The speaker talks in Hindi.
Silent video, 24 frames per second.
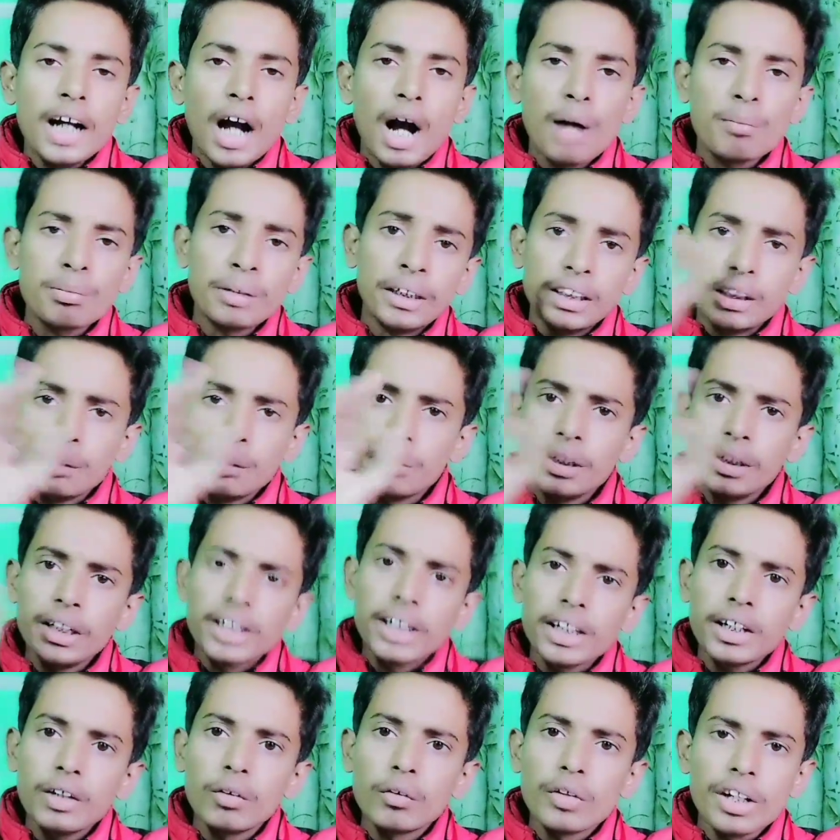आप हिंदी में
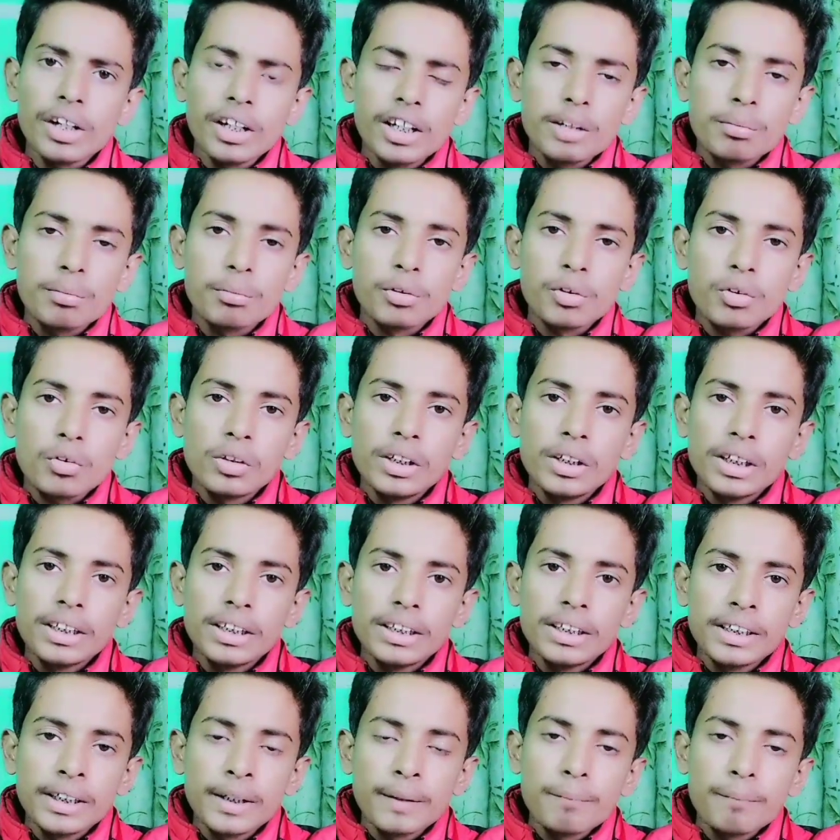लिखिए और इंग्लिश में उसको लिख
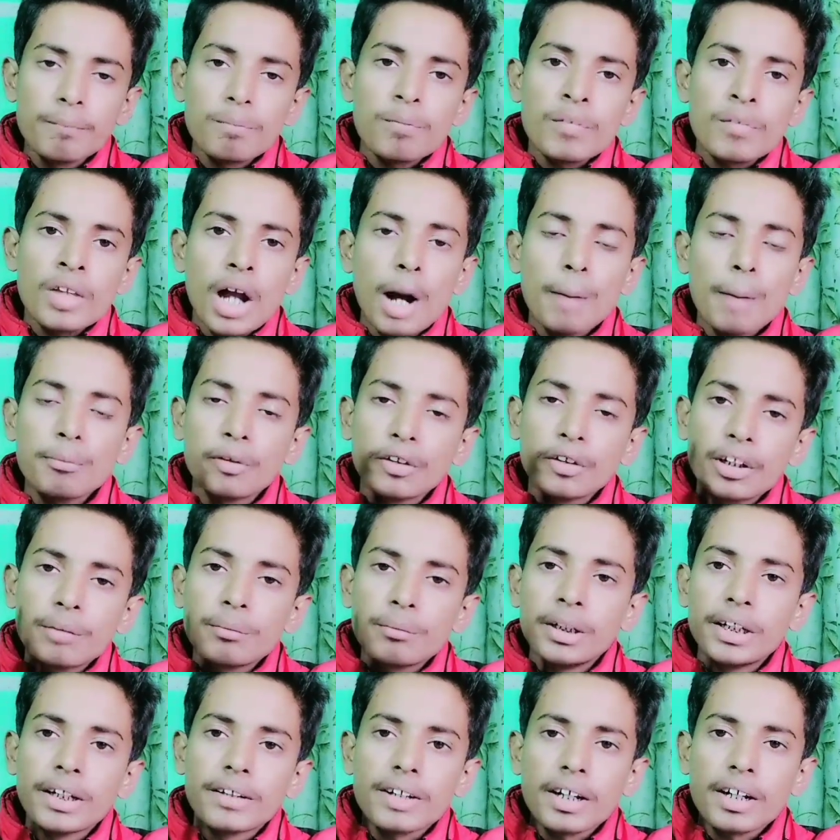दीजिए आप वैसे भी
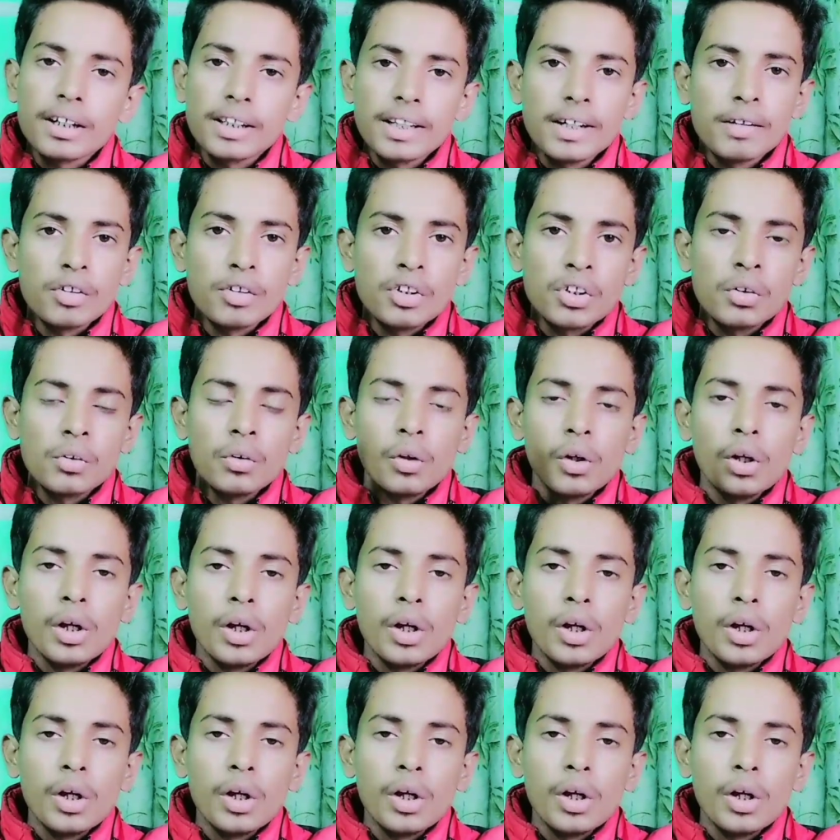लिख सकते हैं उसको